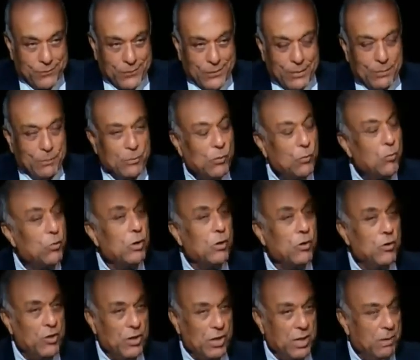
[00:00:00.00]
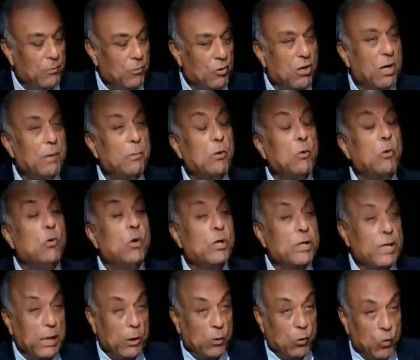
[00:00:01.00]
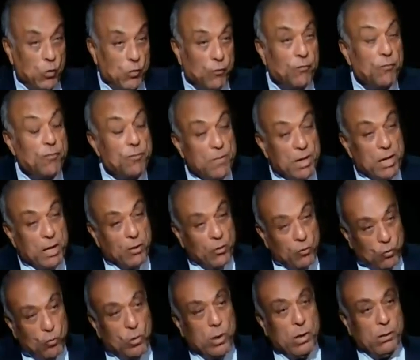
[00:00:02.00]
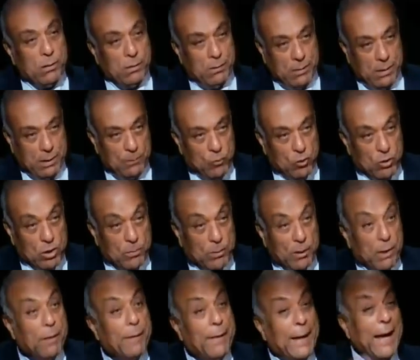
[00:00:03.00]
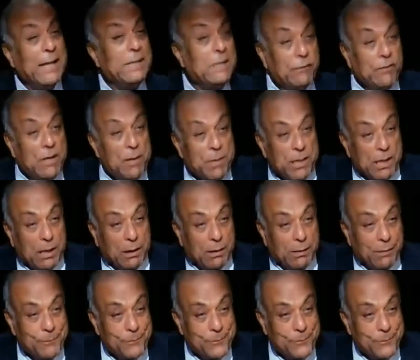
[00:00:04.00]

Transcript: بيكون هناك المقابل هو ده الخوف ما هو المقابل حتى في امريكا